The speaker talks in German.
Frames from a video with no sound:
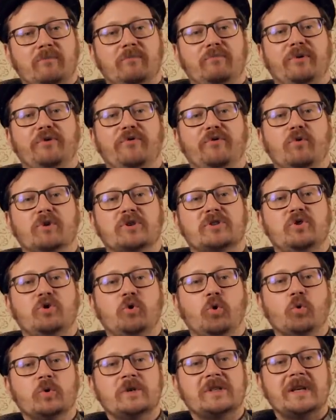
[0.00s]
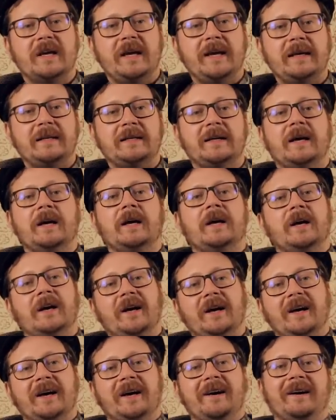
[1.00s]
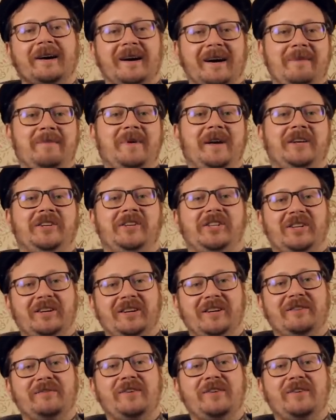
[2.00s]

Bevor es losgeht, ja Mensch,